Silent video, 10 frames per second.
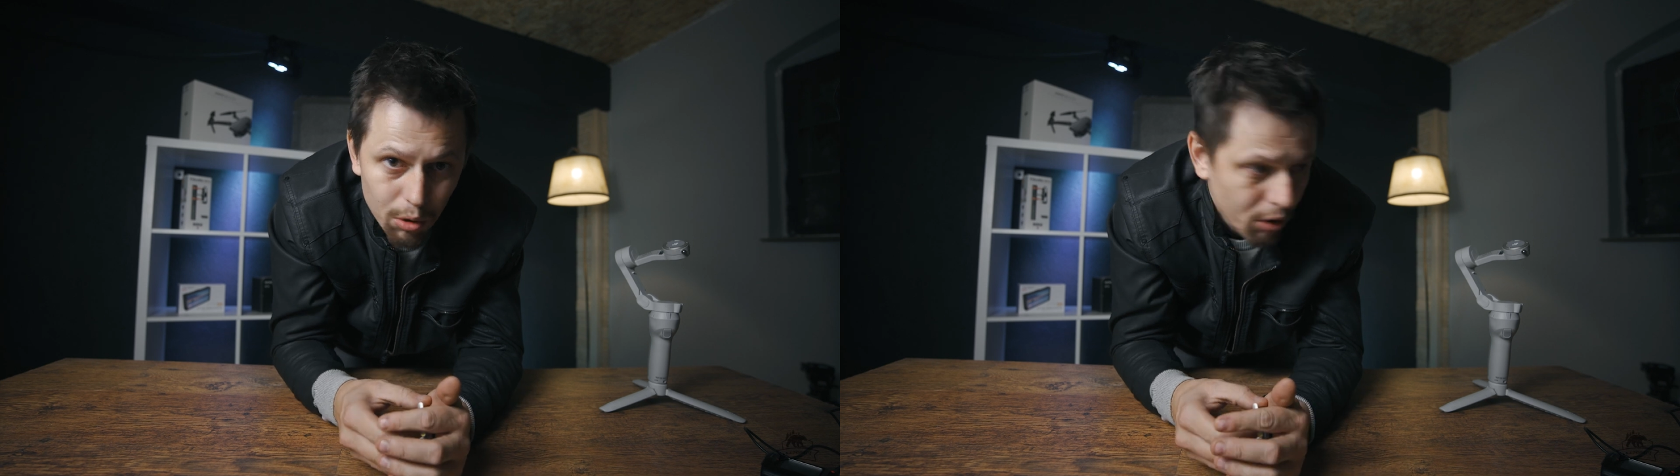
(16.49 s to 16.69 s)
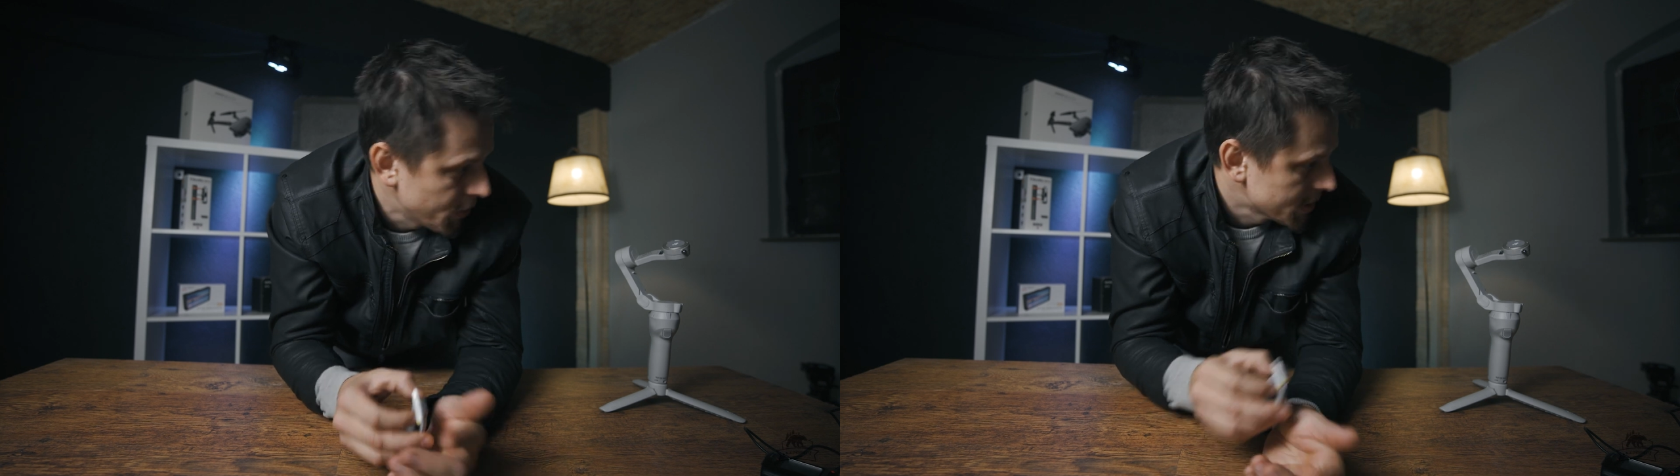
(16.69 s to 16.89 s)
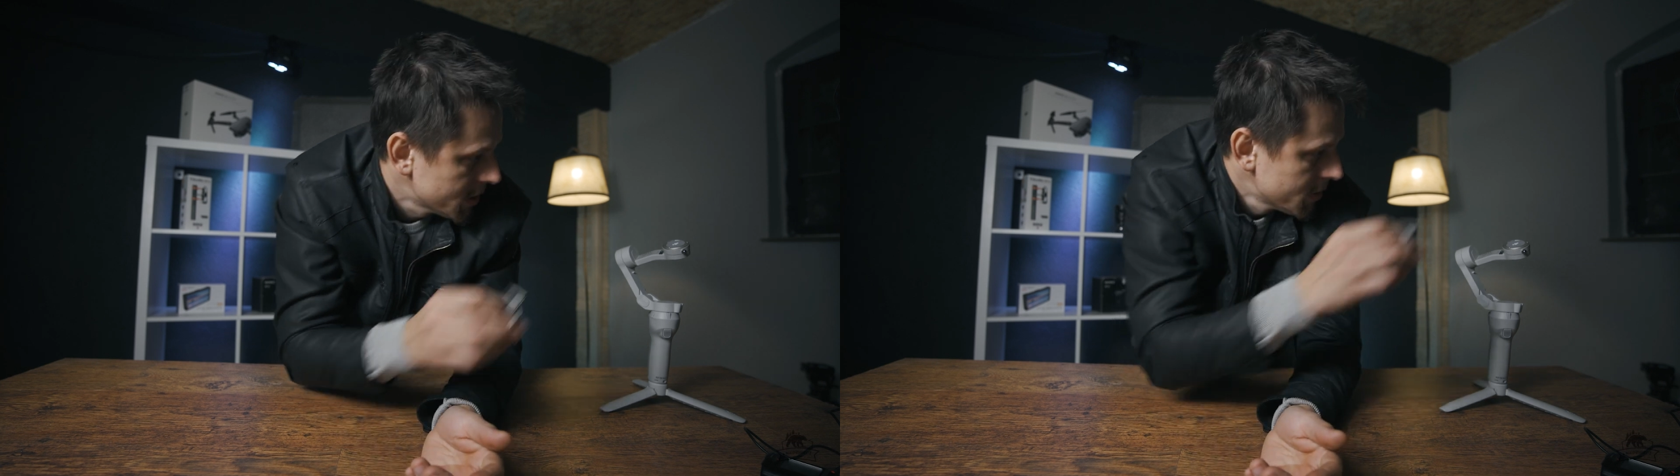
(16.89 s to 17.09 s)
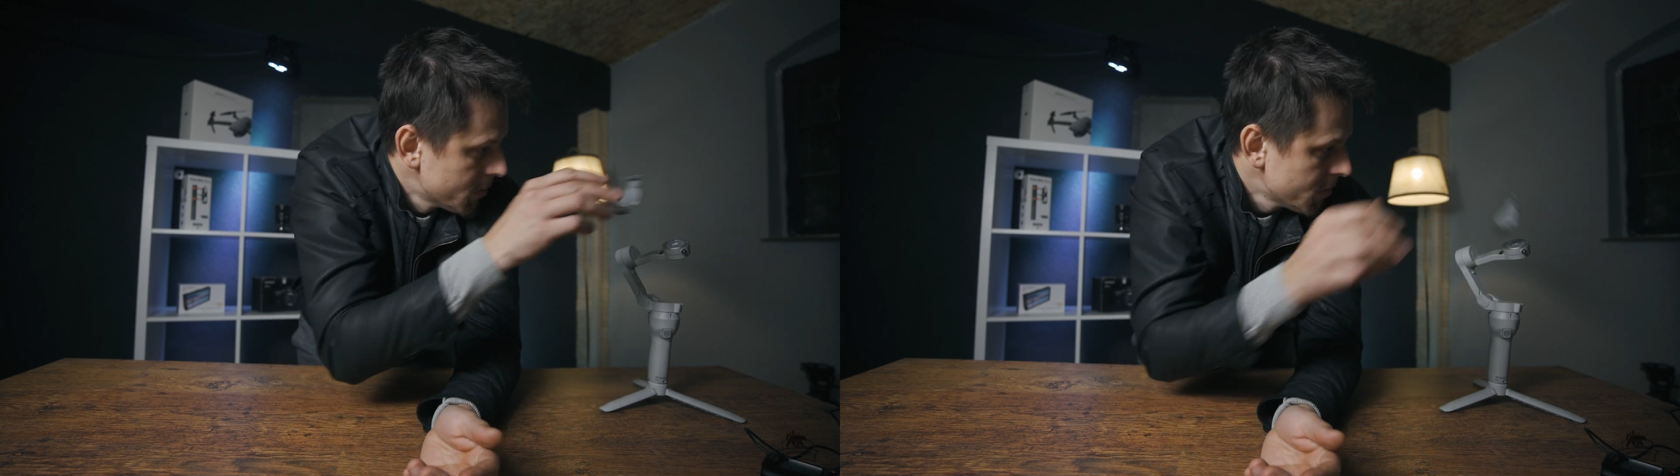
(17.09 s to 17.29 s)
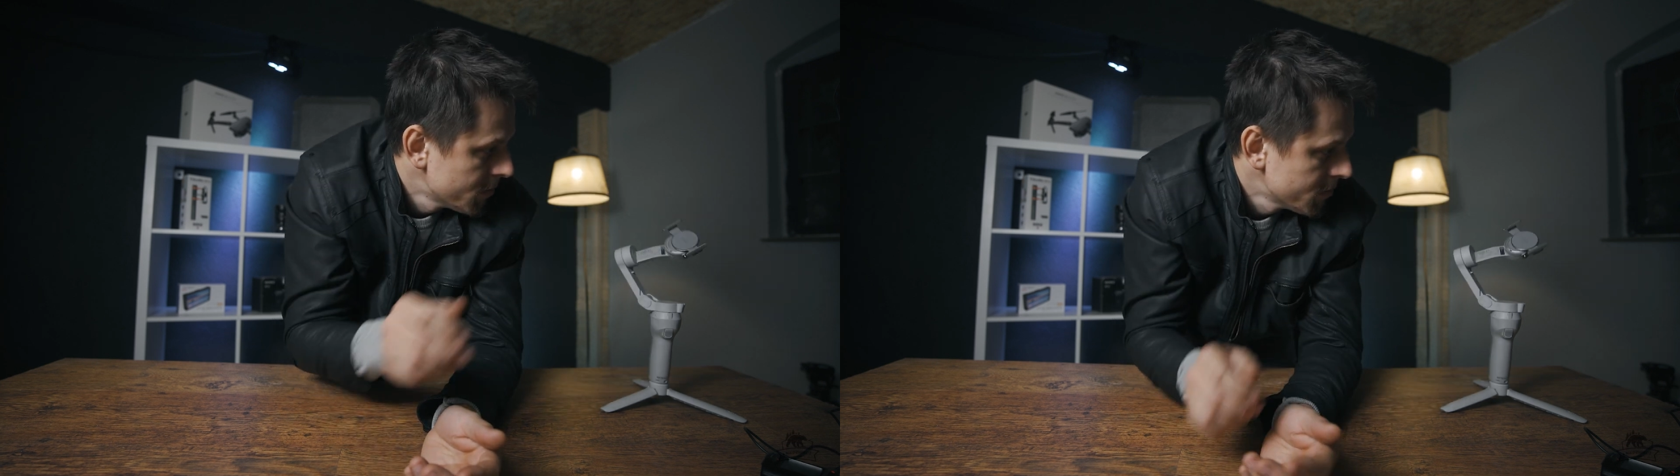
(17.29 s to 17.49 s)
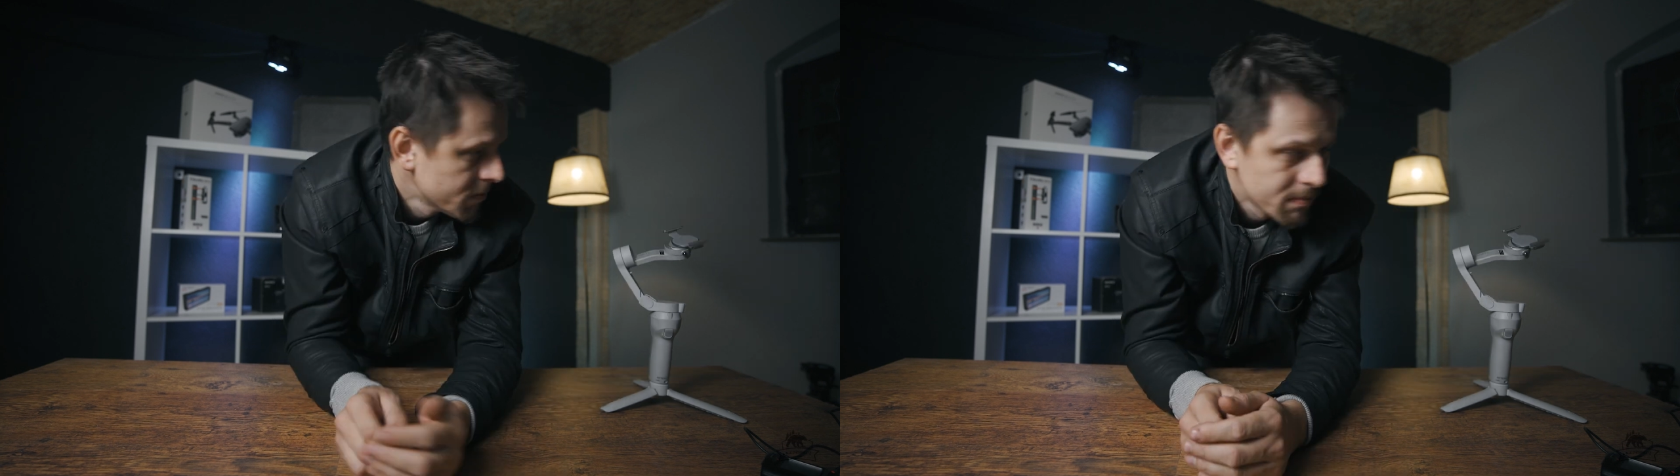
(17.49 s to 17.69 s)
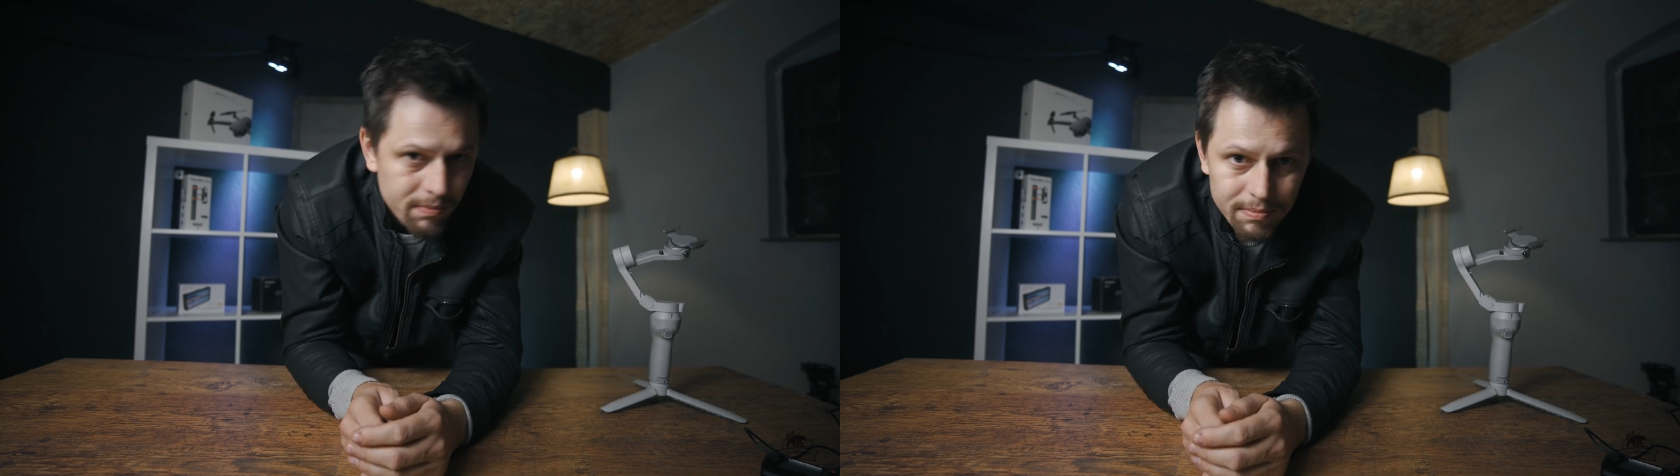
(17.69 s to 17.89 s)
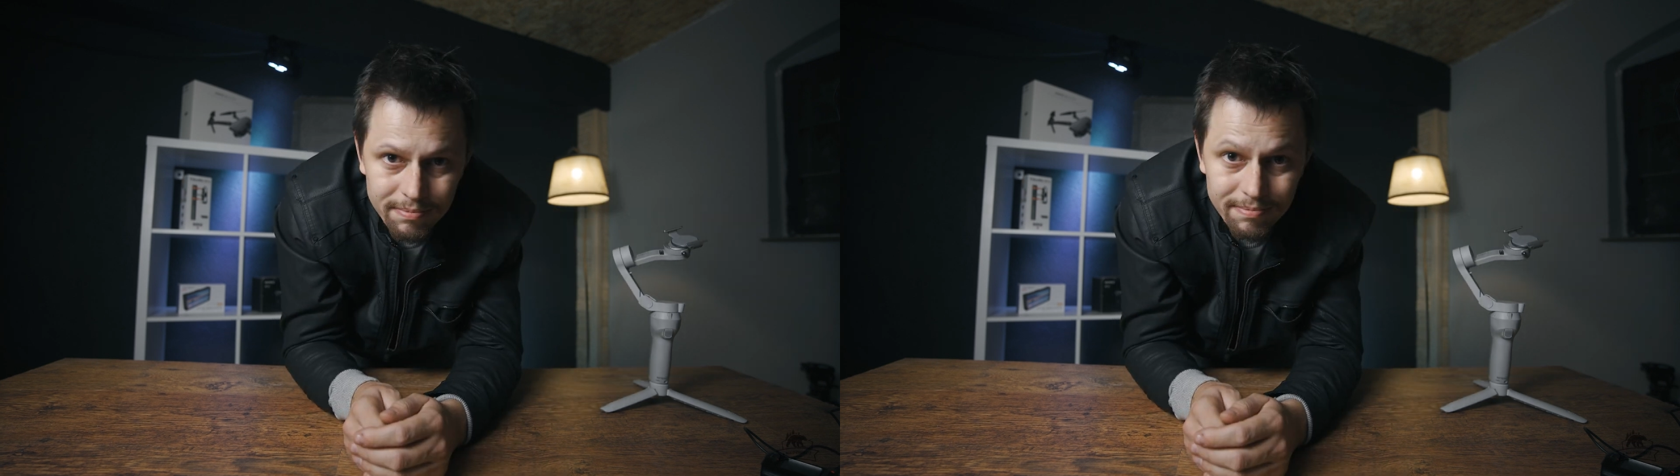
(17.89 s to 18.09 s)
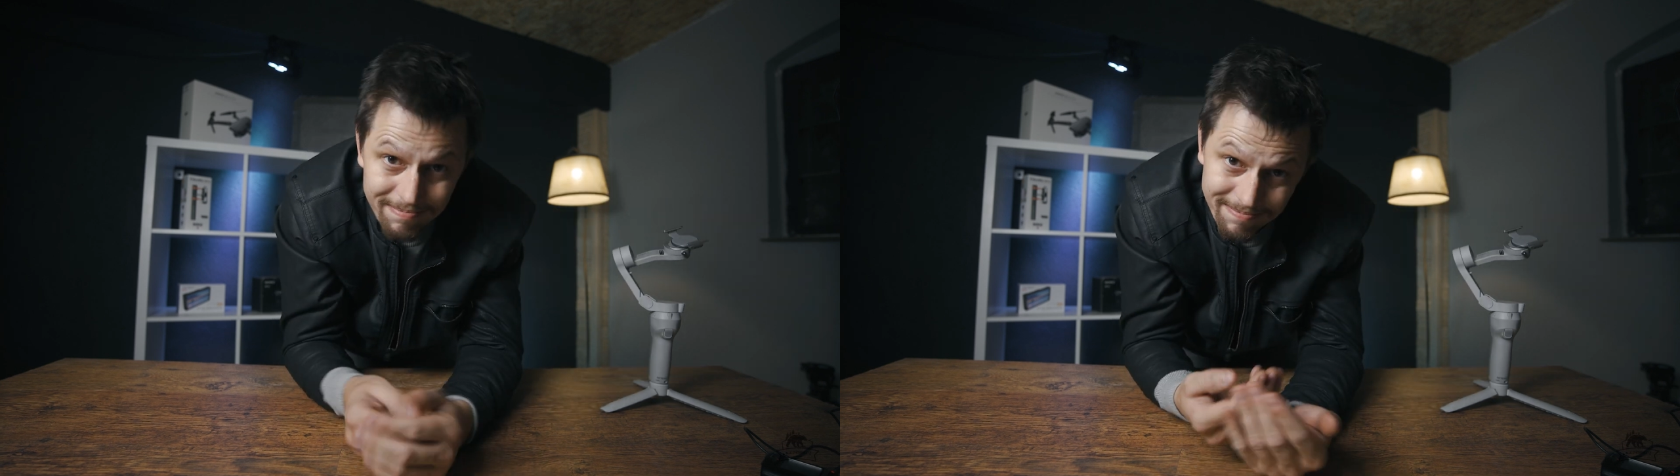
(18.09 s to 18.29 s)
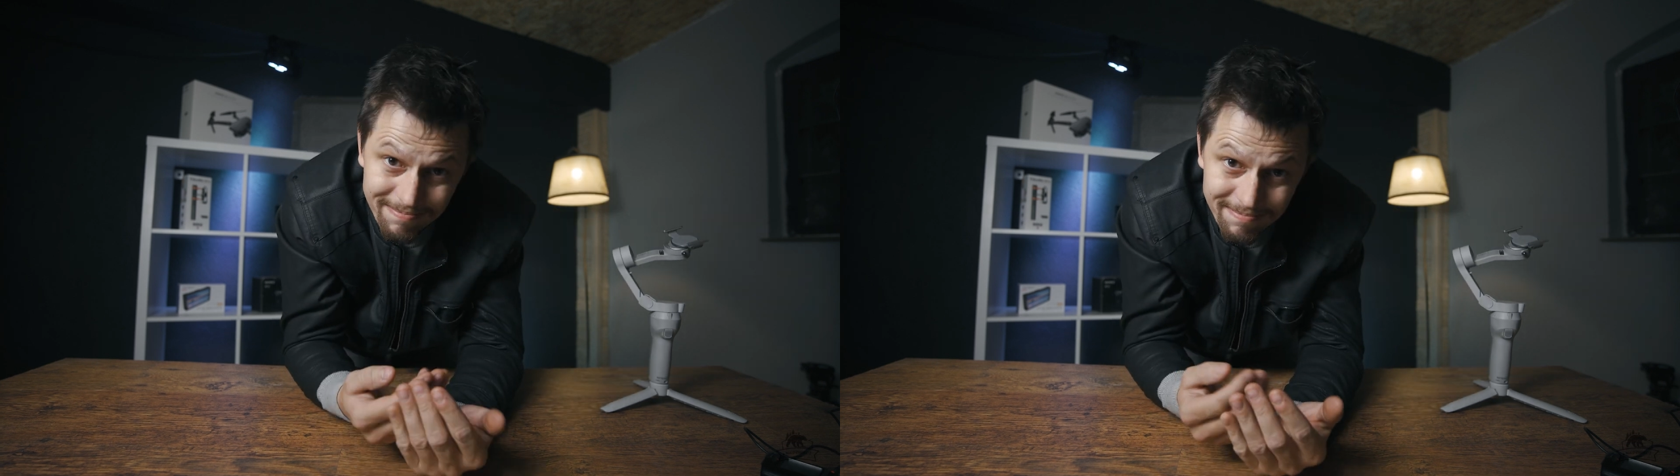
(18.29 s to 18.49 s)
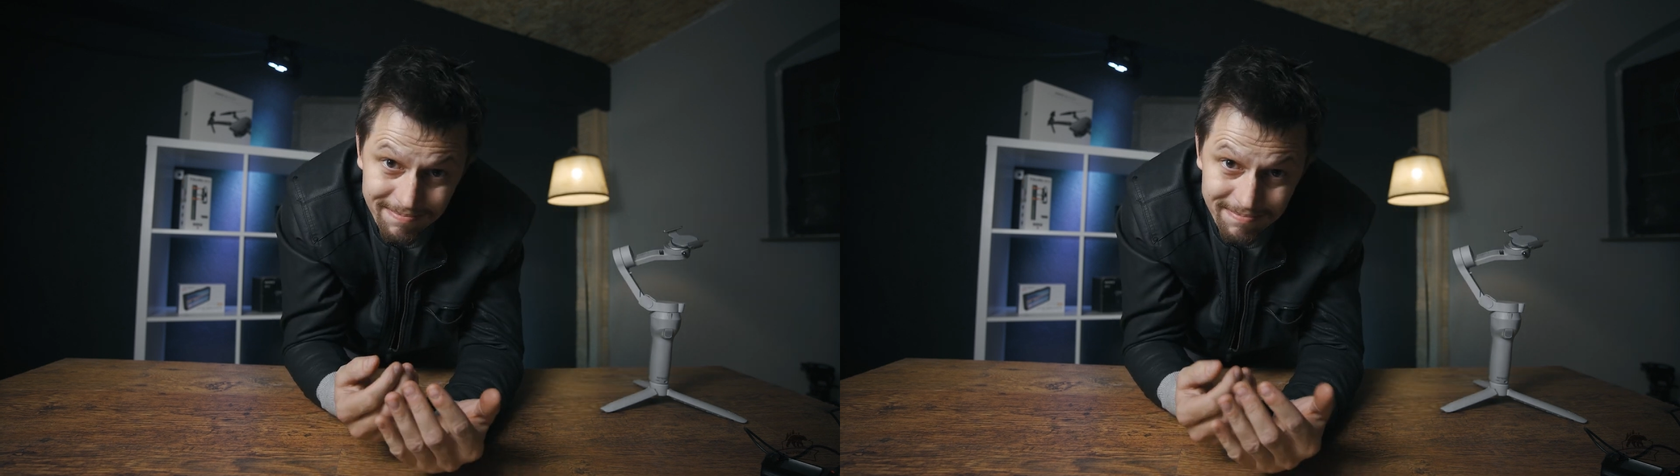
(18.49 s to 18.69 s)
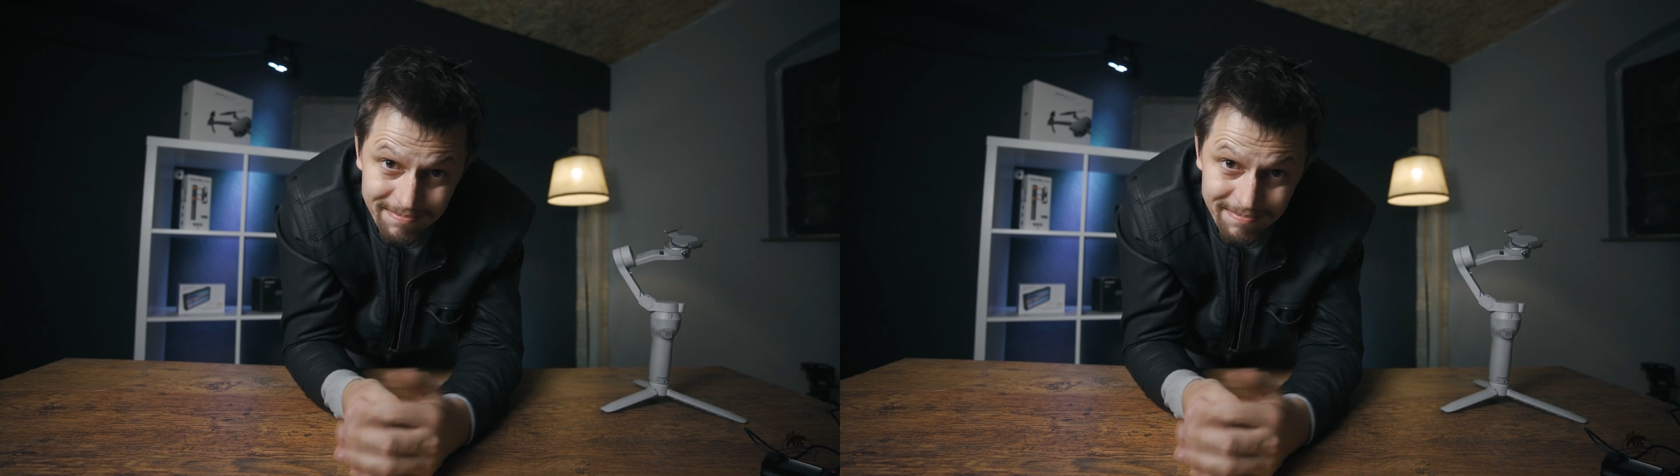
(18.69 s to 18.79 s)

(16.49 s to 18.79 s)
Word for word: uchwyt. Hmm?